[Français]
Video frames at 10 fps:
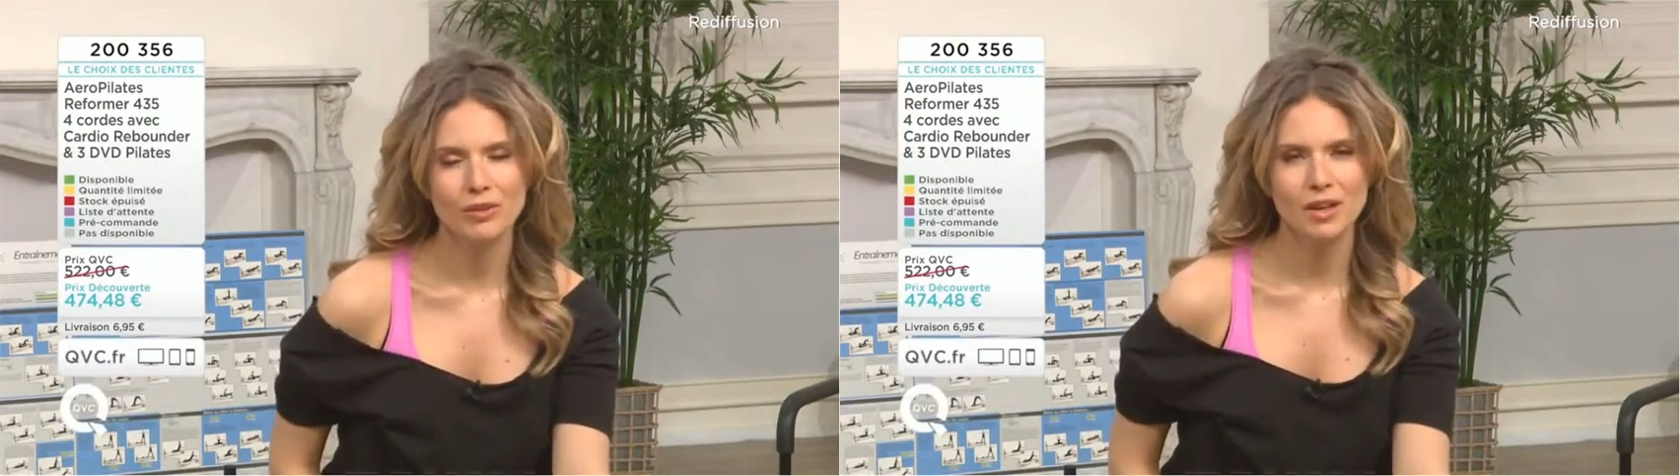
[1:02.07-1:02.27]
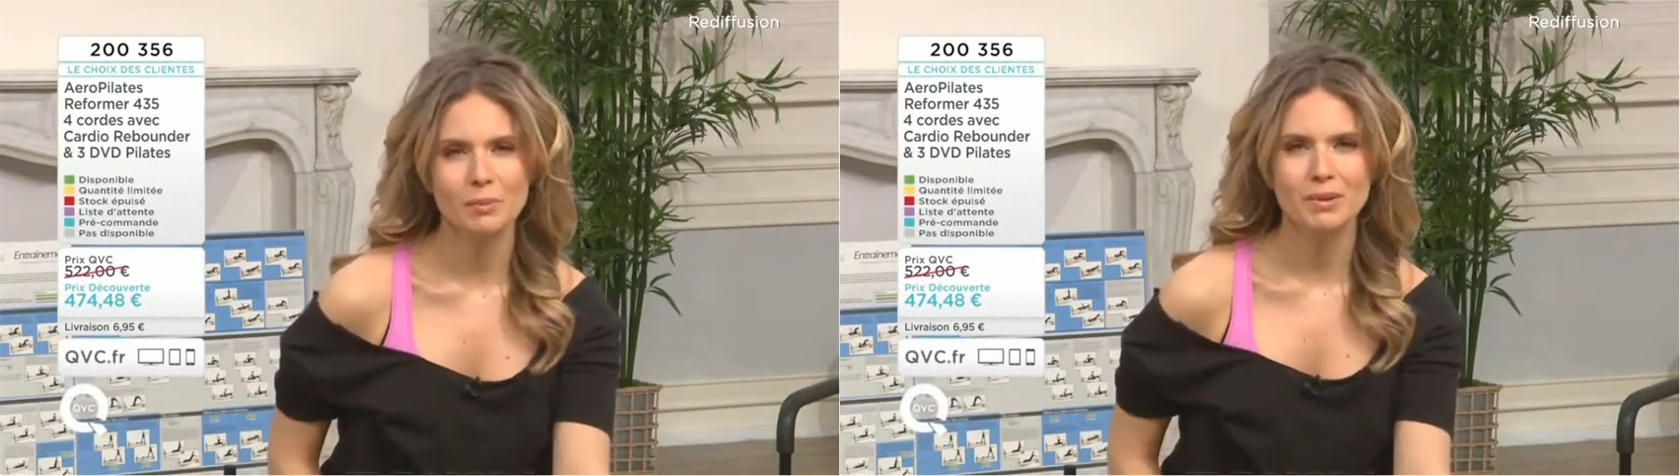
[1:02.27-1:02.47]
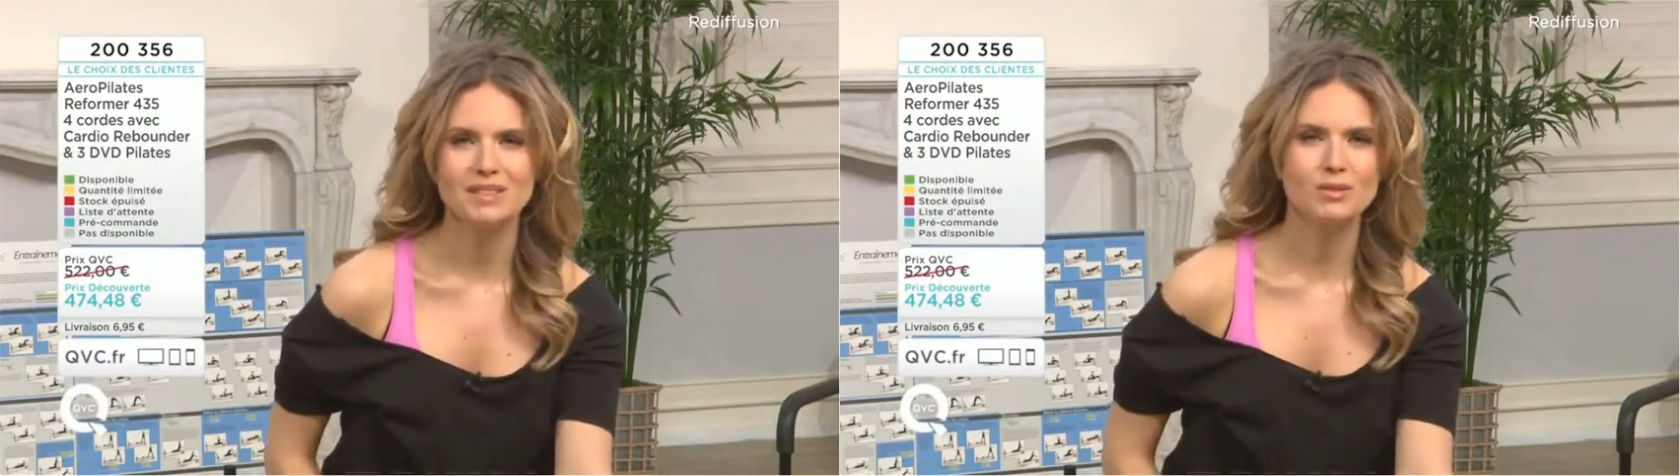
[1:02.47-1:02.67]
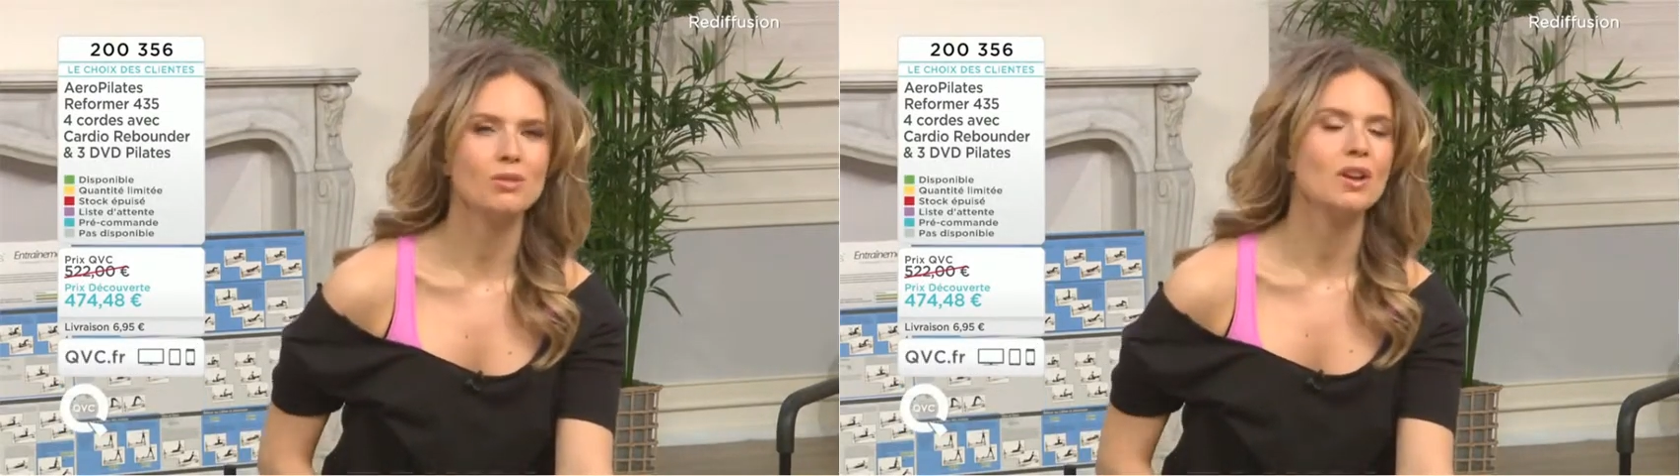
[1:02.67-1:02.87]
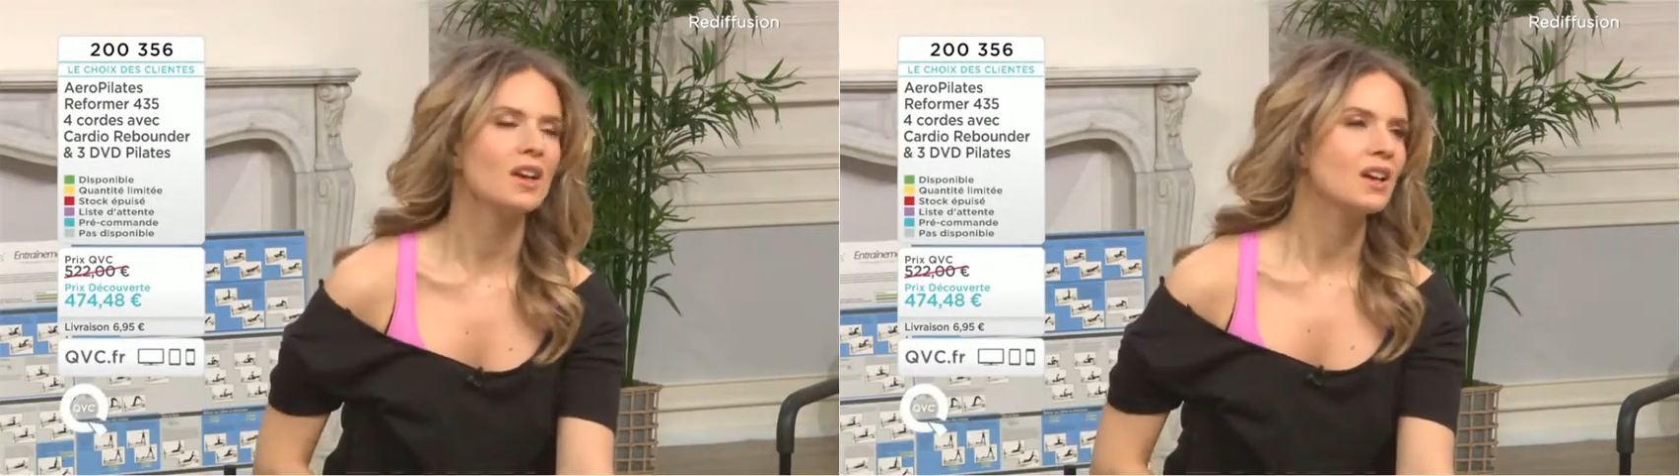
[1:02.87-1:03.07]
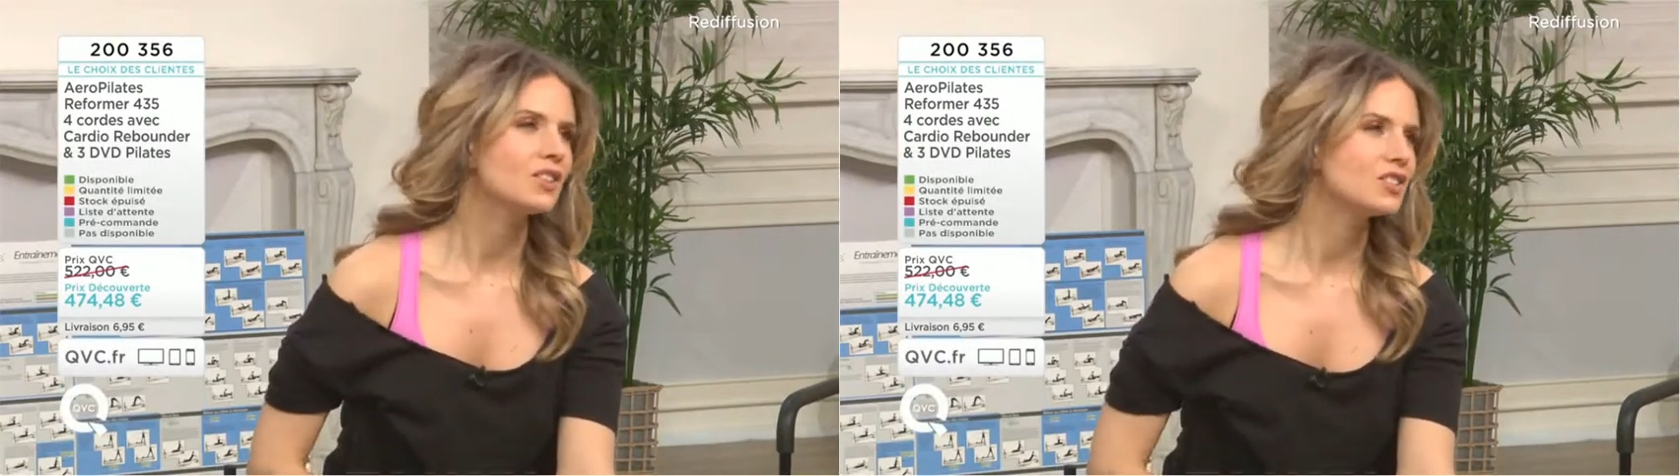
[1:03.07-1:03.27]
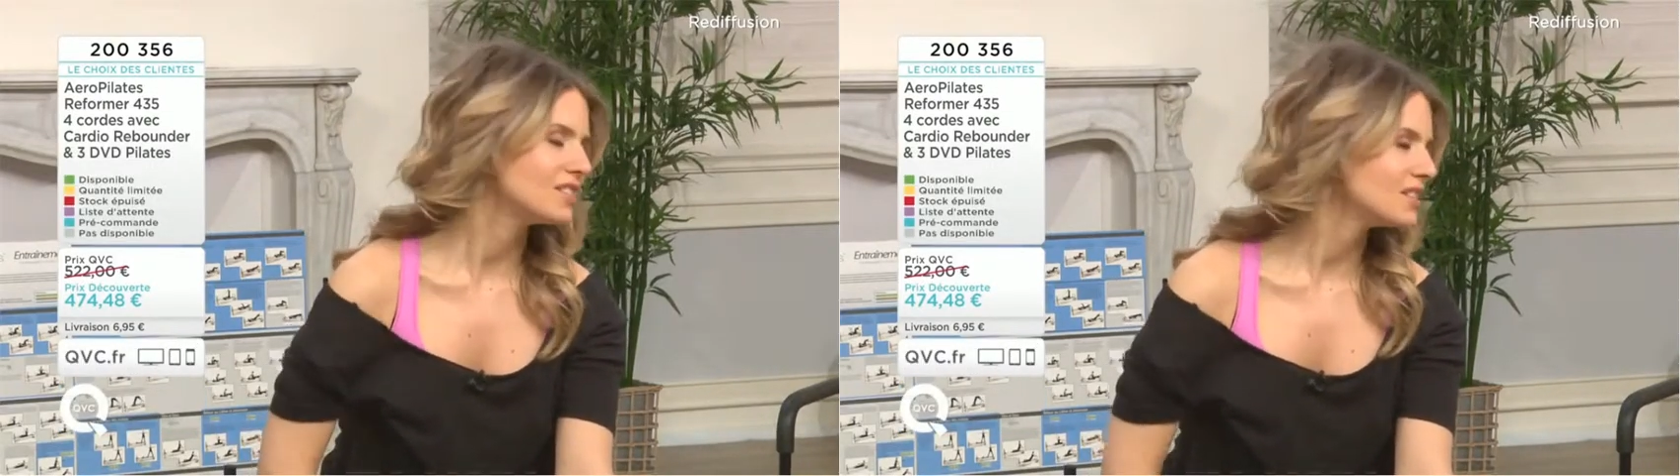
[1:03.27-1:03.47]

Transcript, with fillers: parce que j'étais